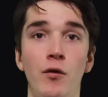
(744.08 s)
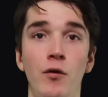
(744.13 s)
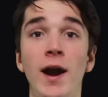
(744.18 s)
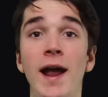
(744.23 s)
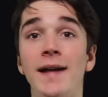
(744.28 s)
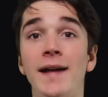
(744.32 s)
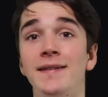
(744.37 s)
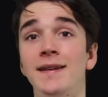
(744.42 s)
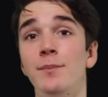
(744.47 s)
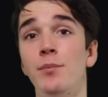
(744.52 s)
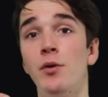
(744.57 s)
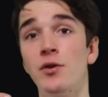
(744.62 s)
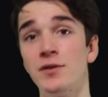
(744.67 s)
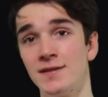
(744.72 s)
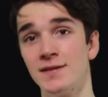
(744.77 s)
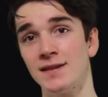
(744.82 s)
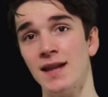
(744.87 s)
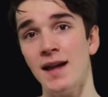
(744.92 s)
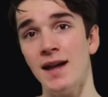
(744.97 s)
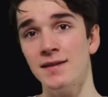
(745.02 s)
Voilà, des
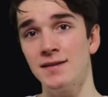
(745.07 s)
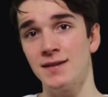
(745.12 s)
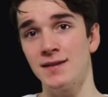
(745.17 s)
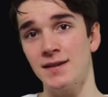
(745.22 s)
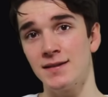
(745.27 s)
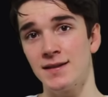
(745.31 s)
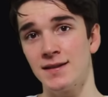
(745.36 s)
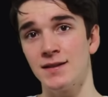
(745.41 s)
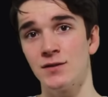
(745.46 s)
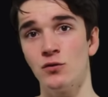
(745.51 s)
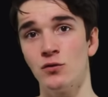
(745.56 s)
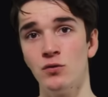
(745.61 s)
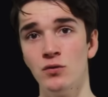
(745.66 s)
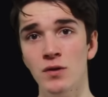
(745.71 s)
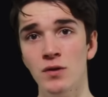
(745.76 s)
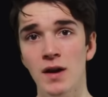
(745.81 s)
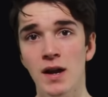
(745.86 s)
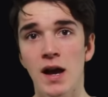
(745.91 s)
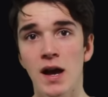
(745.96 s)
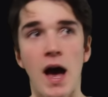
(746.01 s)
bonnes stats cette
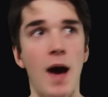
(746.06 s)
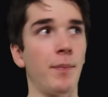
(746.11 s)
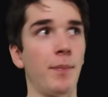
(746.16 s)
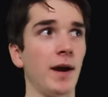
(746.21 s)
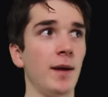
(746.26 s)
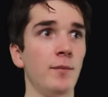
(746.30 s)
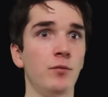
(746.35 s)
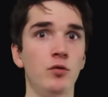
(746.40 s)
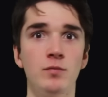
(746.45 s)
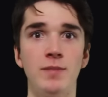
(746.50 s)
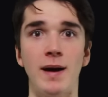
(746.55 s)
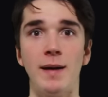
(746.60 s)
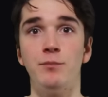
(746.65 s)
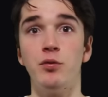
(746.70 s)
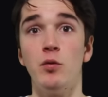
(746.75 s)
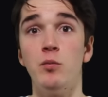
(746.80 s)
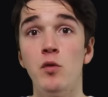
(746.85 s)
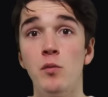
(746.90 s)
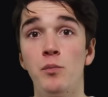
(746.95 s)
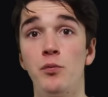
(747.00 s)
saison. Après, bon, bah,
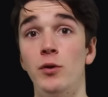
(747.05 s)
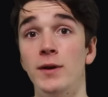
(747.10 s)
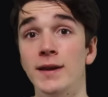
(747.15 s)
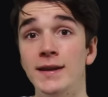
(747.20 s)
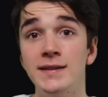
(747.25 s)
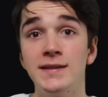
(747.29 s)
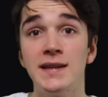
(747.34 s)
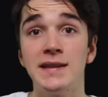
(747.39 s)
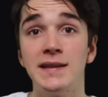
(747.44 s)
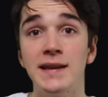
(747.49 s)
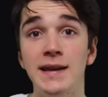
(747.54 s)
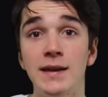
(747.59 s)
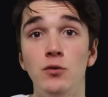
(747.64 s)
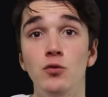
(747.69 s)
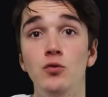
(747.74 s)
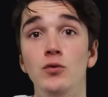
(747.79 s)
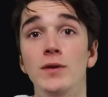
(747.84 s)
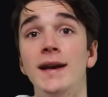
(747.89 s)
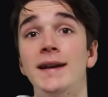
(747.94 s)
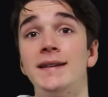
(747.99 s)
pour Montpellier, c'était
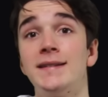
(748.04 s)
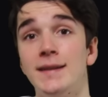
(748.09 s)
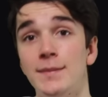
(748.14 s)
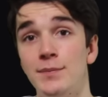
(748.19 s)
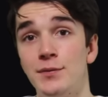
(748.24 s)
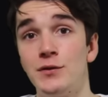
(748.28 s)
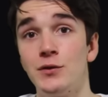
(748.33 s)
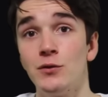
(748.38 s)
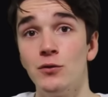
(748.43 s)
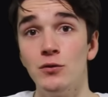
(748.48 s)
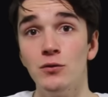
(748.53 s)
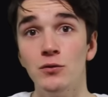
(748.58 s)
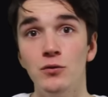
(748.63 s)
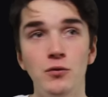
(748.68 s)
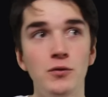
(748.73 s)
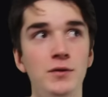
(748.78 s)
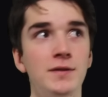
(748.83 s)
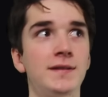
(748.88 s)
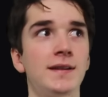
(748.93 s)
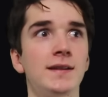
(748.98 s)
une exception,
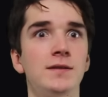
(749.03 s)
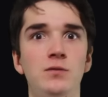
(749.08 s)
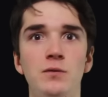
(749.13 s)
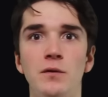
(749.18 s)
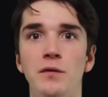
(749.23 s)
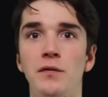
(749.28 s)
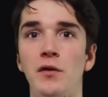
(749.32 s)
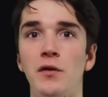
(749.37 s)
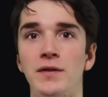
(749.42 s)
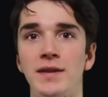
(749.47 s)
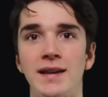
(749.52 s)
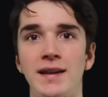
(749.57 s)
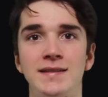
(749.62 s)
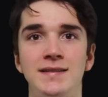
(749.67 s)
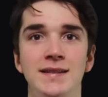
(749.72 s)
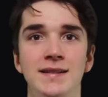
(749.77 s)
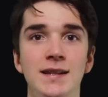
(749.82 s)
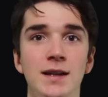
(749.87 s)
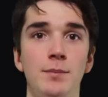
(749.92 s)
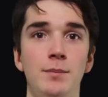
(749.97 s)
une saison
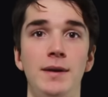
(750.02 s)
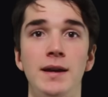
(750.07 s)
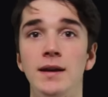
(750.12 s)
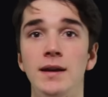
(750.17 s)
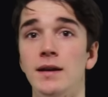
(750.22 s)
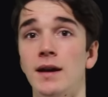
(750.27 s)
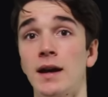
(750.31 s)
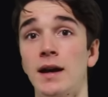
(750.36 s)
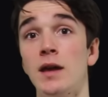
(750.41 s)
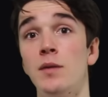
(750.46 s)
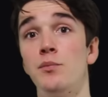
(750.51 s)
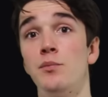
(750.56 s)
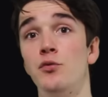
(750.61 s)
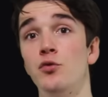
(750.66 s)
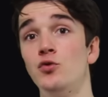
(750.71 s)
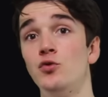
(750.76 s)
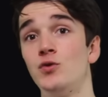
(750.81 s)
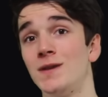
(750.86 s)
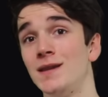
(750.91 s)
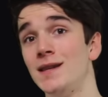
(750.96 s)
fantastique, mais rien de
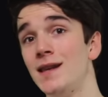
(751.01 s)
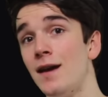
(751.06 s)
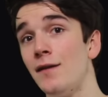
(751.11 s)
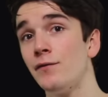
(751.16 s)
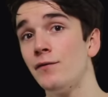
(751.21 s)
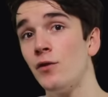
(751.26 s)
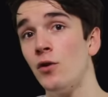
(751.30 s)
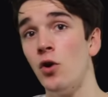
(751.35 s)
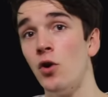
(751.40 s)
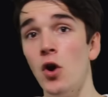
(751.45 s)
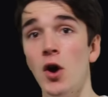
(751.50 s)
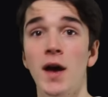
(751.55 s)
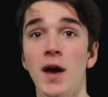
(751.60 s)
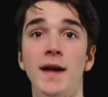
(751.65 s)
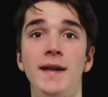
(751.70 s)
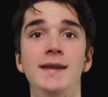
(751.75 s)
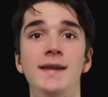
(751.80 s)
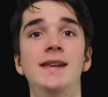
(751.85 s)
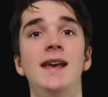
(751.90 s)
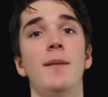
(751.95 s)
plus, ni avant,
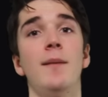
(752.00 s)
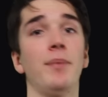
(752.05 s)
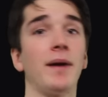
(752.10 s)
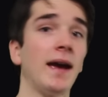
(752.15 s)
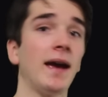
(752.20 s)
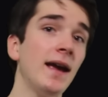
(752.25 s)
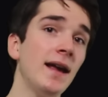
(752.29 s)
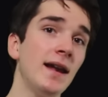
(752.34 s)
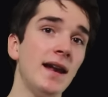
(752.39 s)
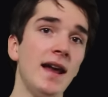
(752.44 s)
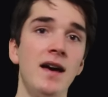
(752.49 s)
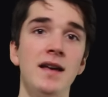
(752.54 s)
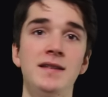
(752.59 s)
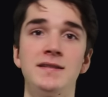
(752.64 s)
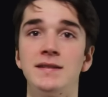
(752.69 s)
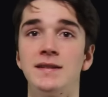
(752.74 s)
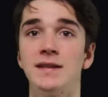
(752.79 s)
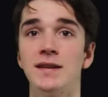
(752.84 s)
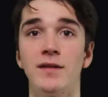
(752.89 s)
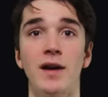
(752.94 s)
ni après. Là,
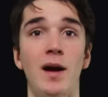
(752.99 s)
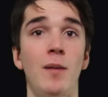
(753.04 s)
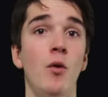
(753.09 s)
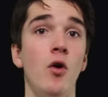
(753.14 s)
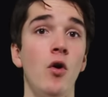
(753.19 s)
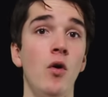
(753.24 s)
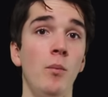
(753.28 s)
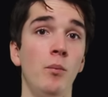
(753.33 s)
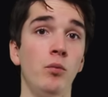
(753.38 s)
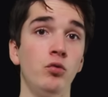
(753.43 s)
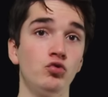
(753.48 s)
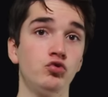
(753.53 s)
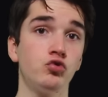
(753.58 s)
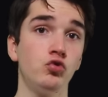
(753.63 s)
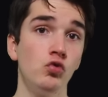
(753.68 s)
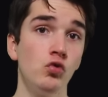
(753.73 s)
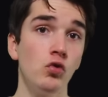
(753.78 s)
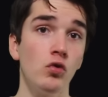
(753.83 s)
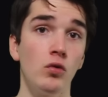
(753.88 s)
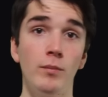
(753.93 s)
c'était vraiment
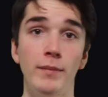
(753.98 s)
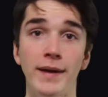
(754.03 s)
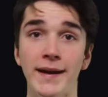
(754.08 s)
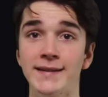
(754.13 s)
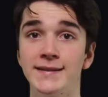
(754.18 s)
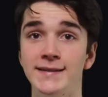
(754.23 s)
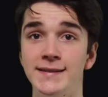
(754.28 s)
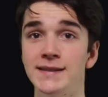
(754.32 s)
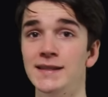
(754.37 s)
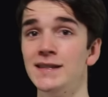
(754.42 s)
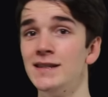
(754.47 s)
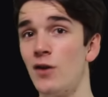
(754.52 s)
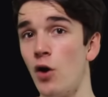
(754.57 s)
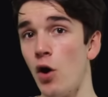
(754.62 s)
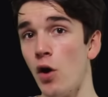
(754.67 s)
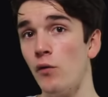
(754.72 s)
bonjour, merci, au